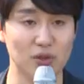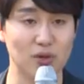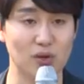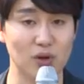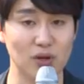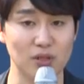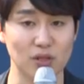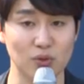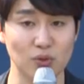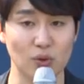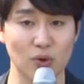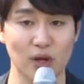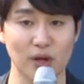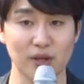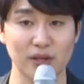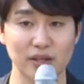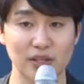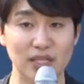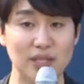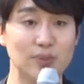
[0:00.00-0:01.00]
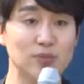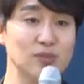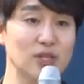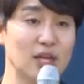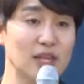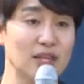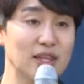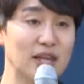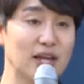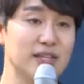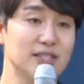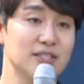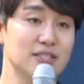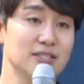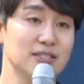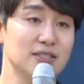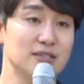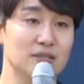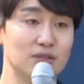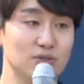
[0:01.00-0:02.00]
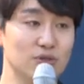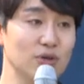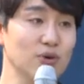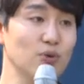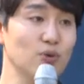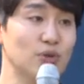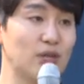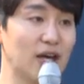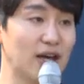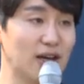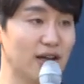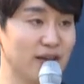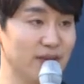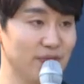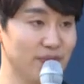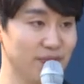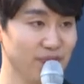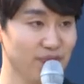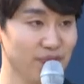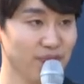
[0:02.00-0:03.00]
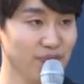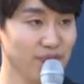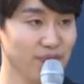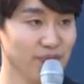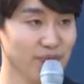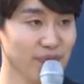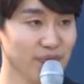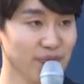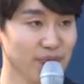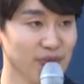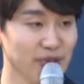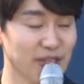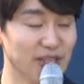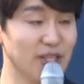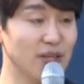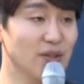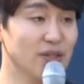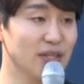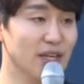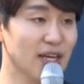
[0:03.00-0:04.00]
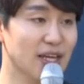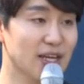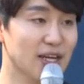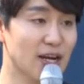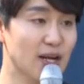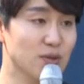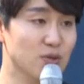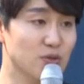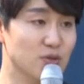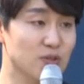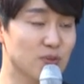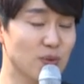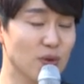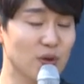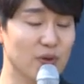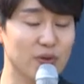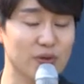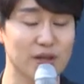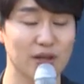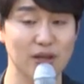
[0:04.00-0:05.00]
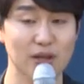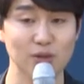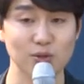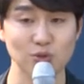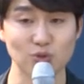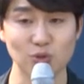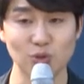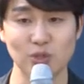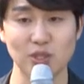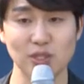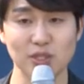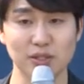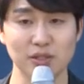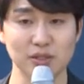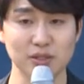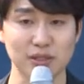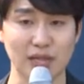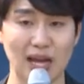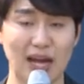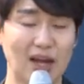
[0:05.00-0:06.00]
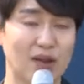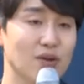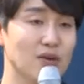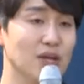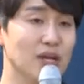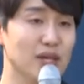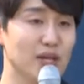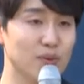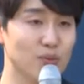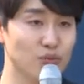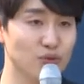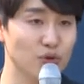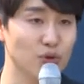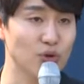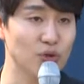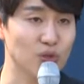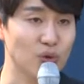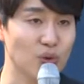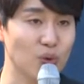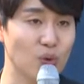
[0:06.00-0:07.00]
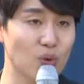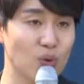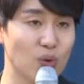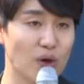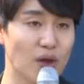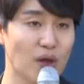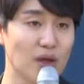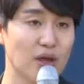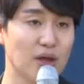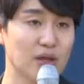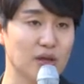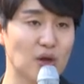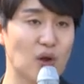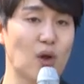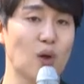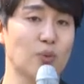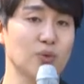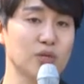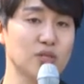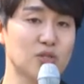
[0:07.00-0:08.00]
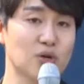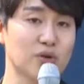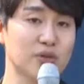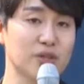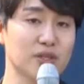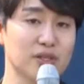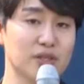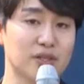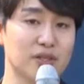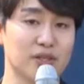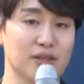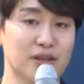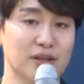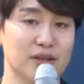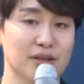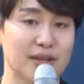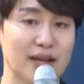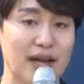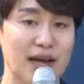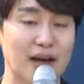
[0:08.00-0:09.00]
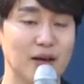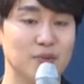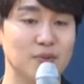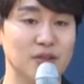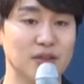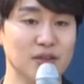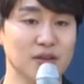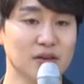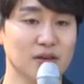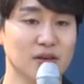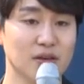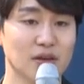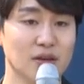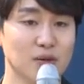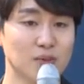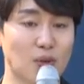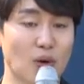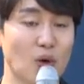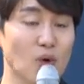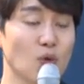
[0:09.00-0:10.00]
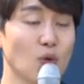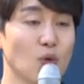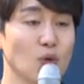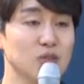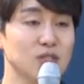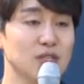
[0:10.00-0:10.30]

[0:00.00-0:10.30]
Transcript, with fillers: 들어갈 때도 이 분야는 난 진짜 최고다. 이런 얘기를 할 수 있으면 취직은 당연하게 물론이고 여러분이 저는 감히 먹고